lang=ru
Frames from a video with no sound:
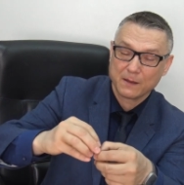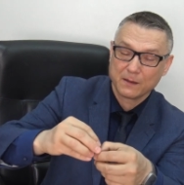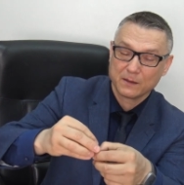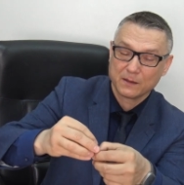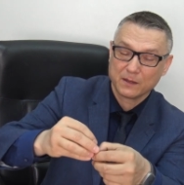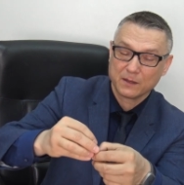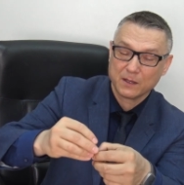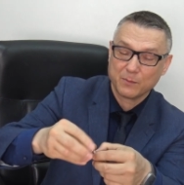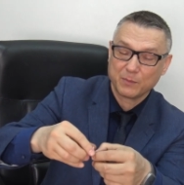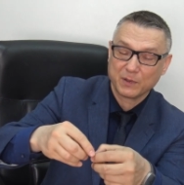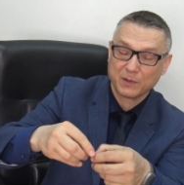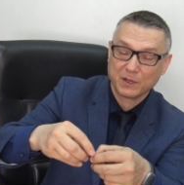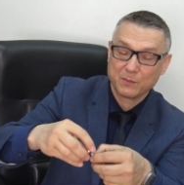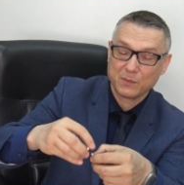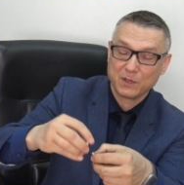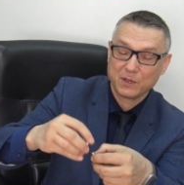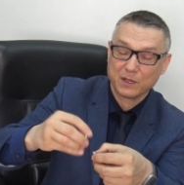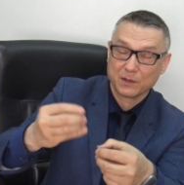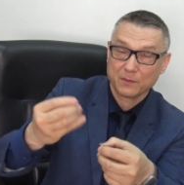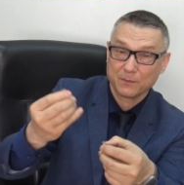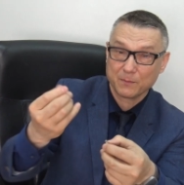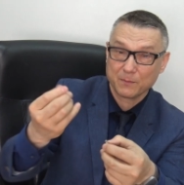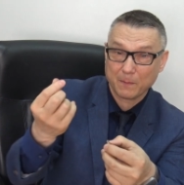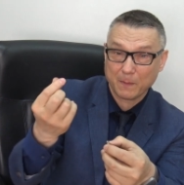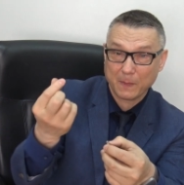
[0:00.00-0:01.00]

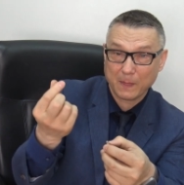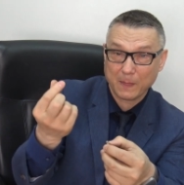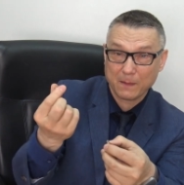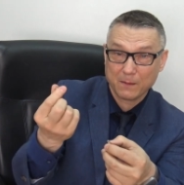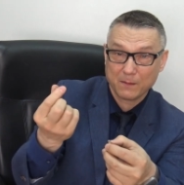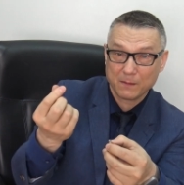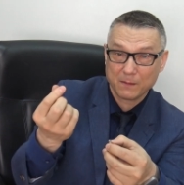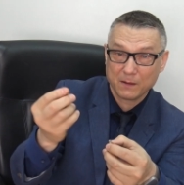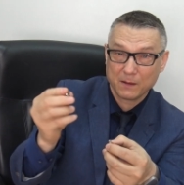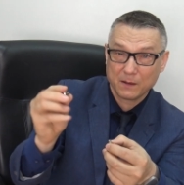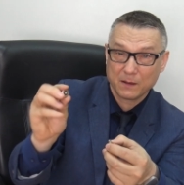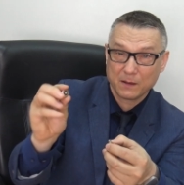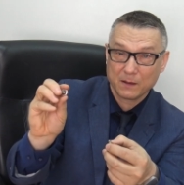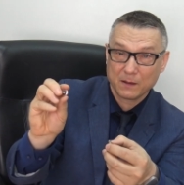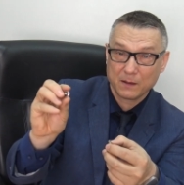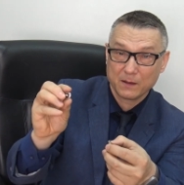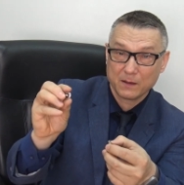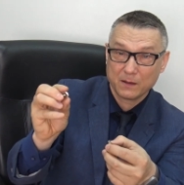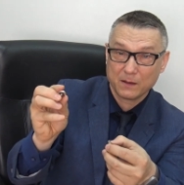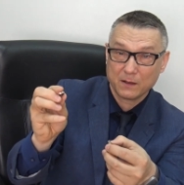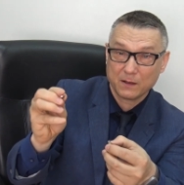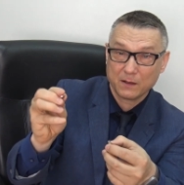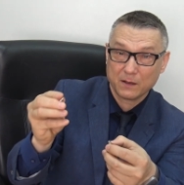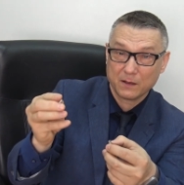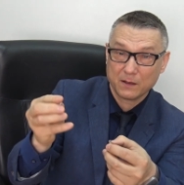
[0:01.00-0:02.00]
например,
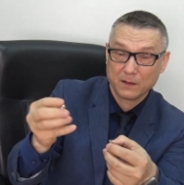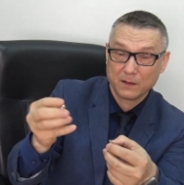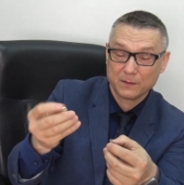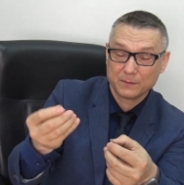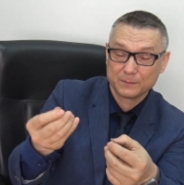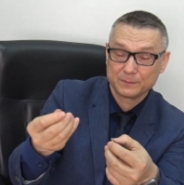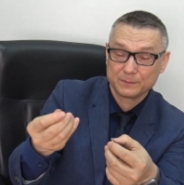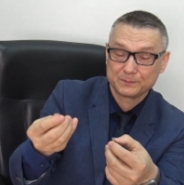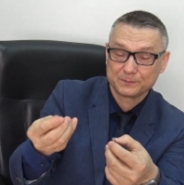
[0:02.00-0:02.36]
э,